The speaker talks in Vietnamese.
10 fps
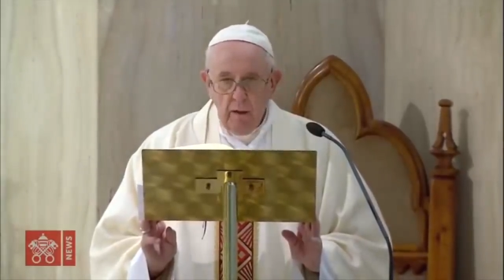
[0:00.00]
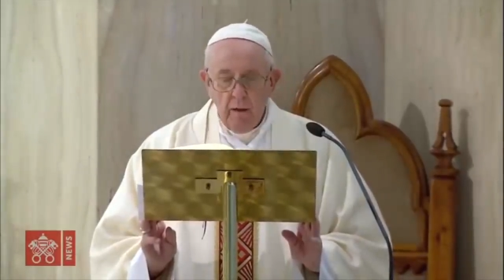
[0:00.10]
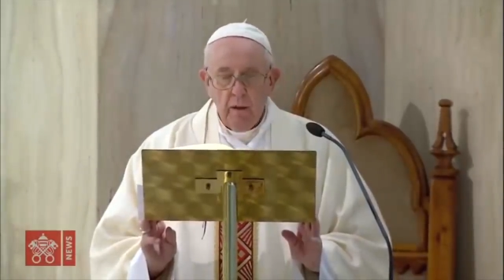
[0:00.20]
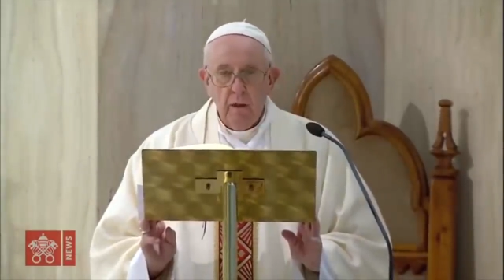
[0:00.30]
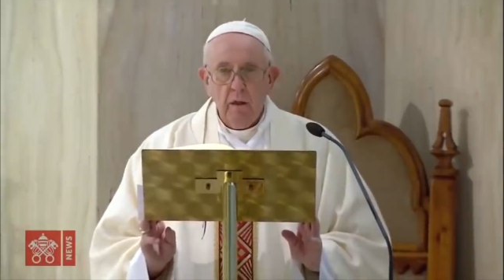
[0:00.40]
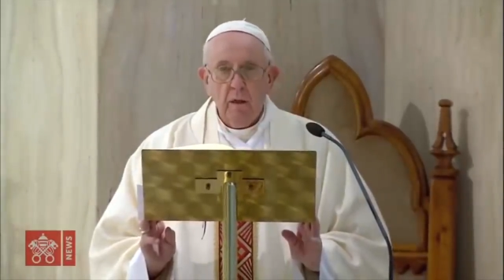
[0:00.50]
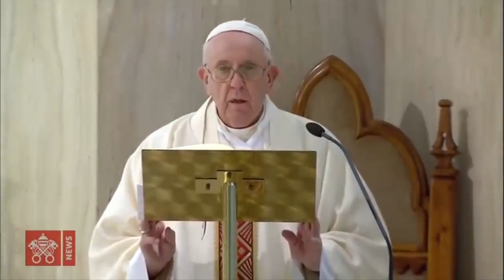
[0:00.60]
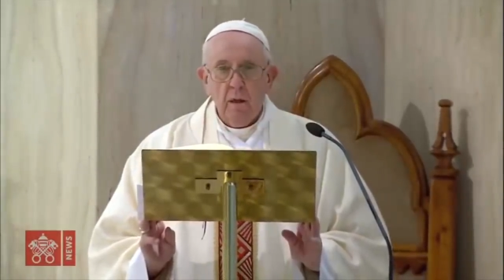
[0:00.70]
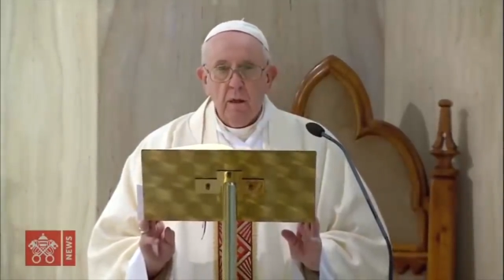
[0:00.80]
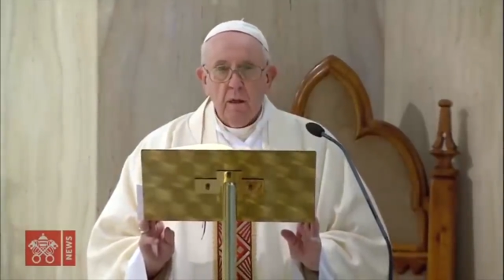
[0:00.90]
Nhiều người
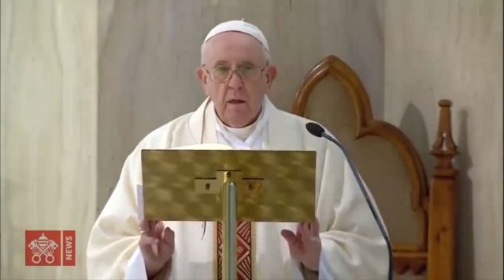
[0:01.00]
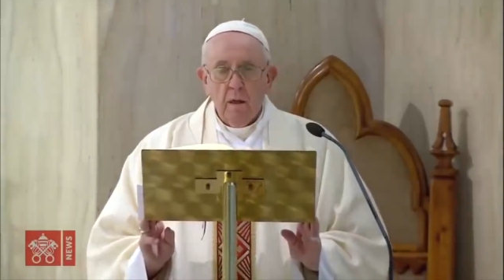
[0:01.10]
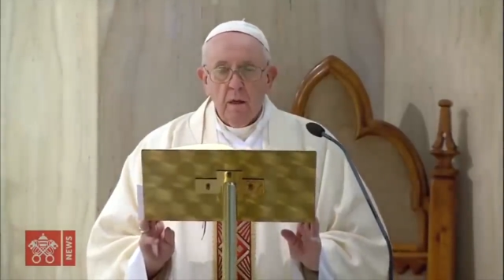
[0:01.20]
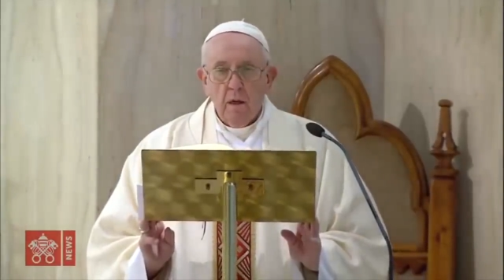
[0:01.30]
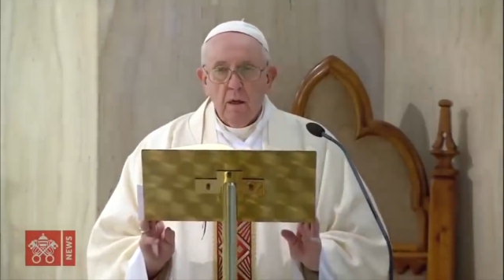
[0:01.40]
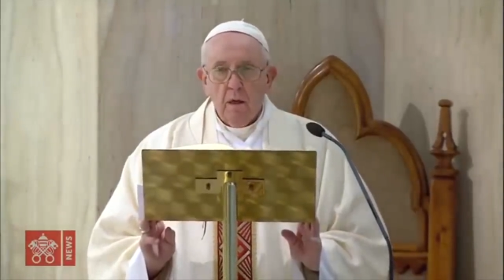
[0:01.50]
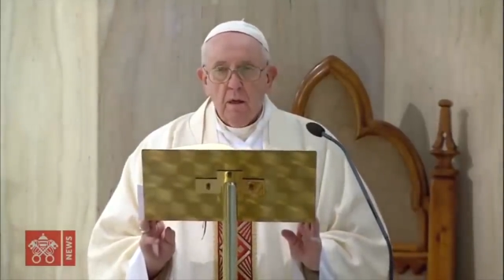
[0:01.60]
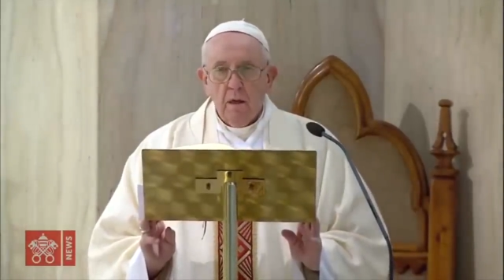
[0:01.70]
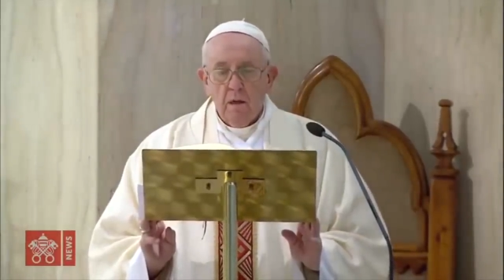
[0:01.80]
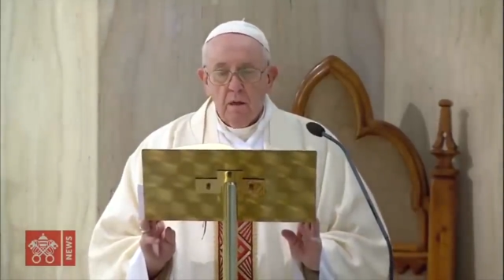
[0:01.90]
trong số họ thậm chí
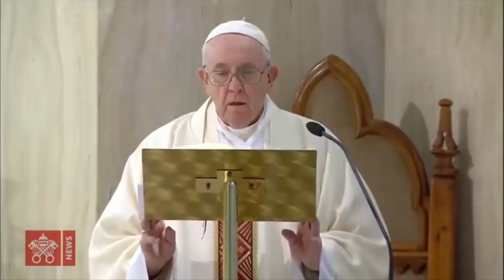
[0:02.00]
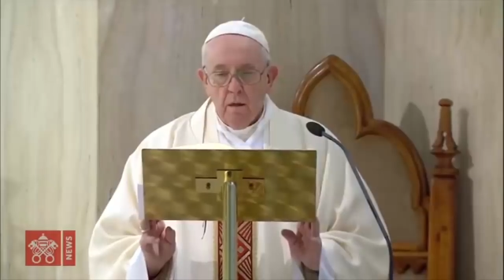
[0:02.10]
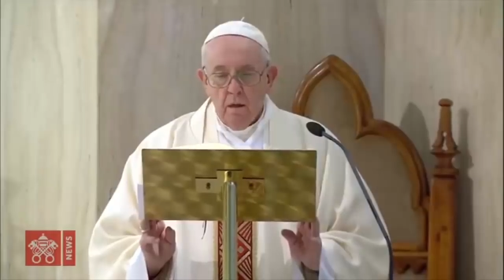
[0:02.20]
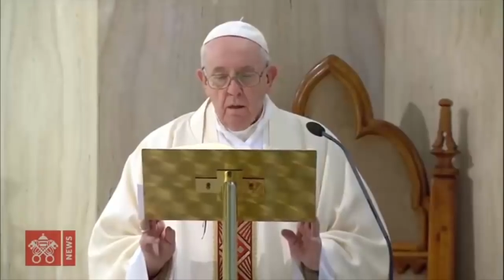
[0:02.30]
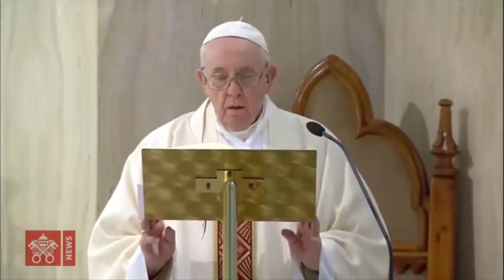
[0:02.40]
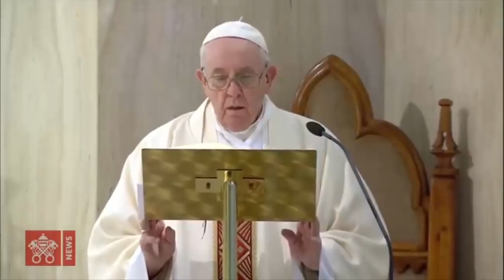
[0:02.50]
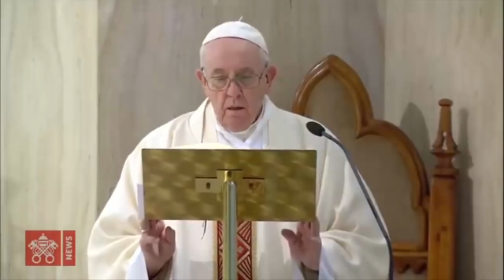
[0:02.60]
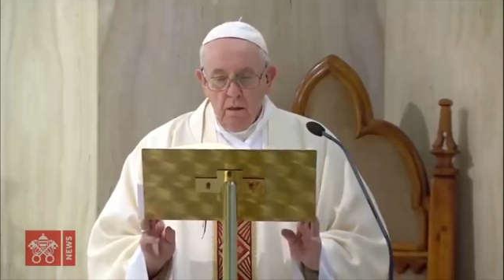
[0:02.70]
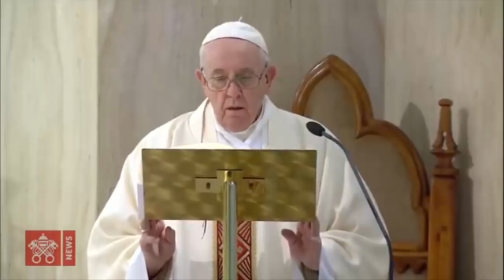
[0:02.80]
không có lễ tang.